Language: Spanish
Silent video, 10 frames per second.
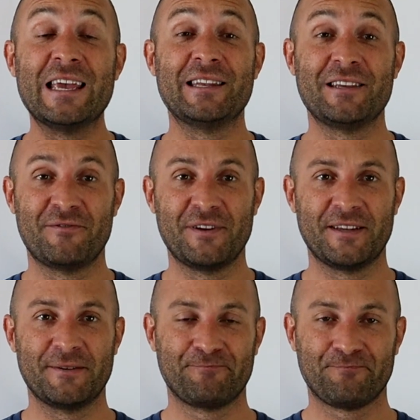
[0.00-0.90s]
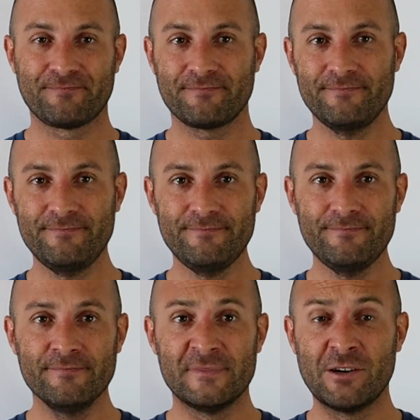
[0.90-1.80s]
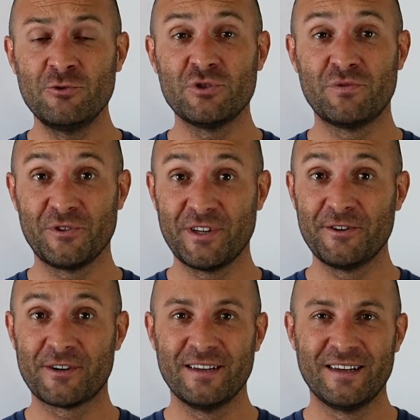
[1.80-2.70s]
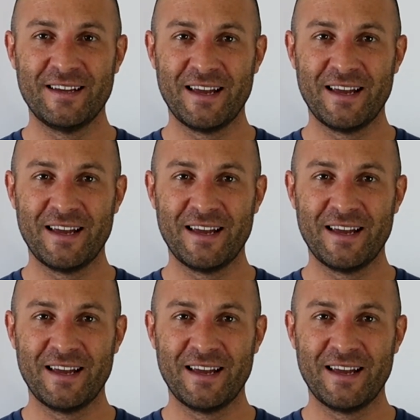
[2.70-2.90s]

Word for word: NFT. Según su fundador,